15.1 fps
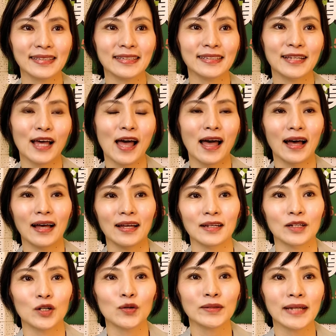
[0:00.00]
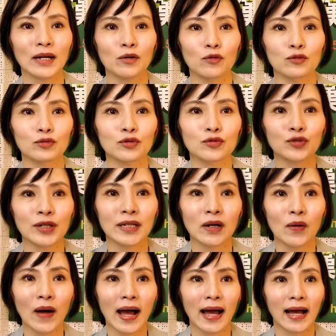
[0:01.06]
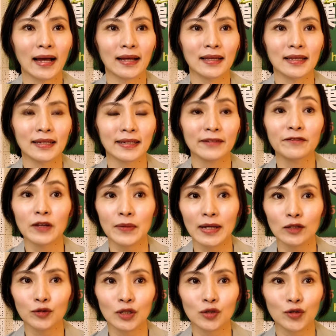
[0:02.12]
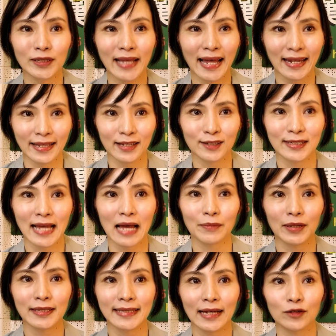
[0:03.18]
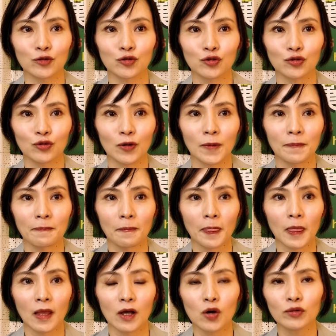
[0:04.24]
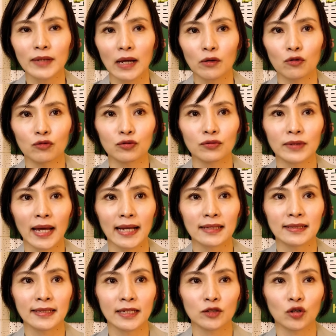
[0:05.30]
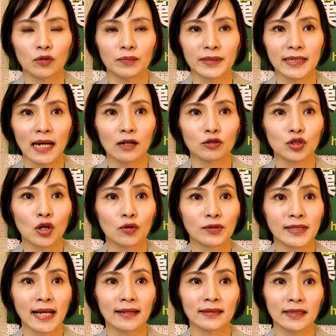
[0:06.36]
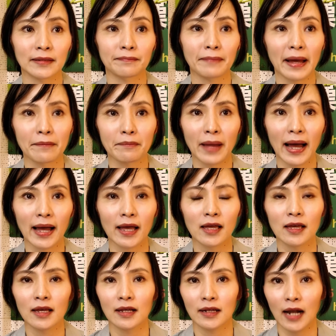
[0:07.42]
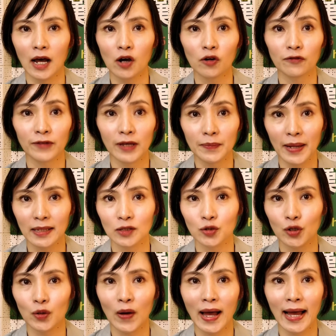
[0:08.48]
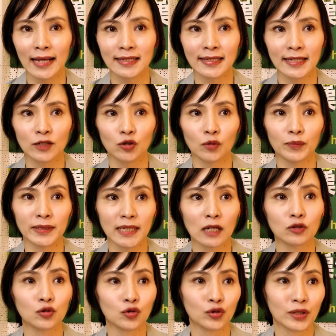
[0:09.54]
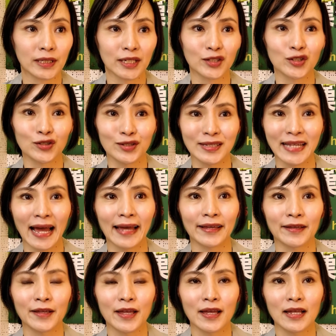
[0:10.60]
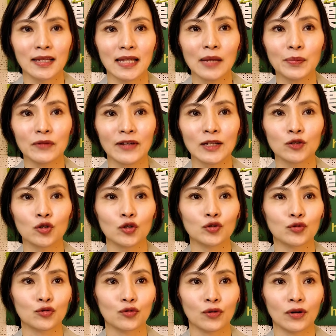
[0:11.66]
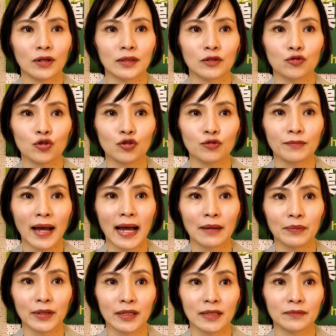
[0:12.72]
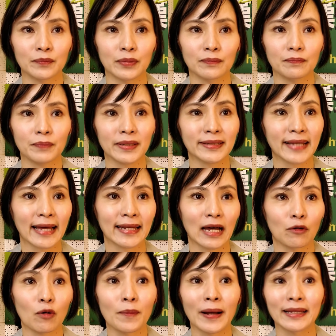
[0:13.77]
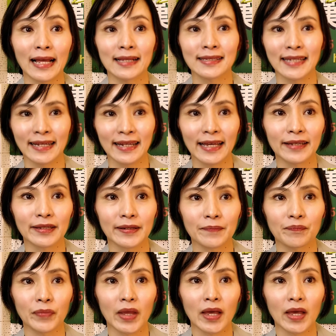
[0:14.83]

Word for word: 是，呃，公然侮辱罪的话，跟诽谤罪最大的一个差别在于说。公然侮辱，它是一种比较抽象的谩骂；然后诽谤罪的话，它是一种比较具体的指摘。那比方说，如果你去骂别人笨蛋啊、王八蛋这一类的，